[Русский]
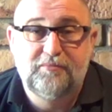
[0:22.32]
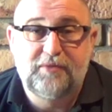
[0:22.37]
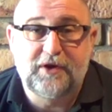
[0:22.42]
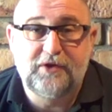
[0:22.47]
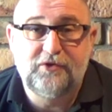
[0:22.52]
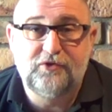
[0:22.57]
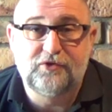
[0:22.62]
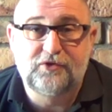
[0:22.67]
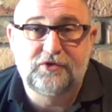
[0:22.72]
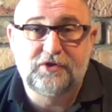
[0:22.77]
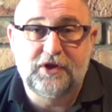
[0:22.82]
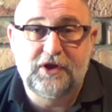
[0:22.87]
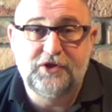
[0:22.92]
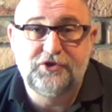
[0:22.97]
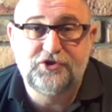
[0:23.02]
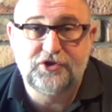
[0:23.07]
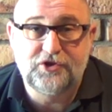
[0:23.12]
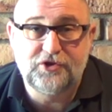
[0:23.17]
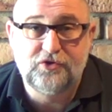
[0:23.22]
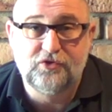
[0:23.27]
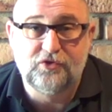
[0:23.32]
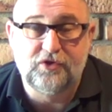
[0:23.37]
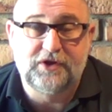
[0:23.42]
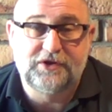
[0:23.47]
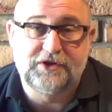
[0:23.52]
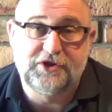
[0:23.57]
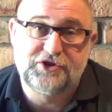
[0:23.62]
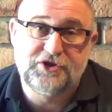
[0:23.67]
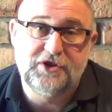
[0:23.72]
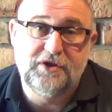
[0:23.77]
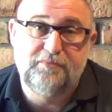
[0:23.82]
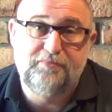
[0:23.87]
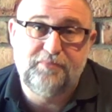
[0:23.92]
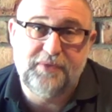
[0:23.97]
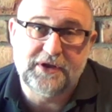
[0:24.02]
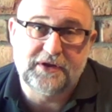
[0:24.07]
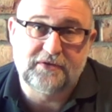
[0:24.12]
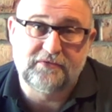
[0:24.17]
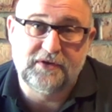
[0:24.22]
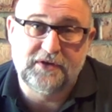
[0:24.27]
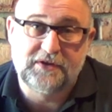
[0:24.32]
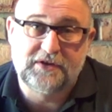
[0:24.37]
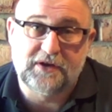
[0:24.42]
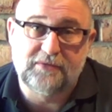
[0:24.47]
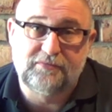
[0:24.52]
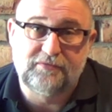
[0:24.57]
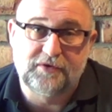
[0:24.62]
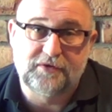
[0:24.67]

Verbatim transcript: пройдет очередной, а точнее первый этап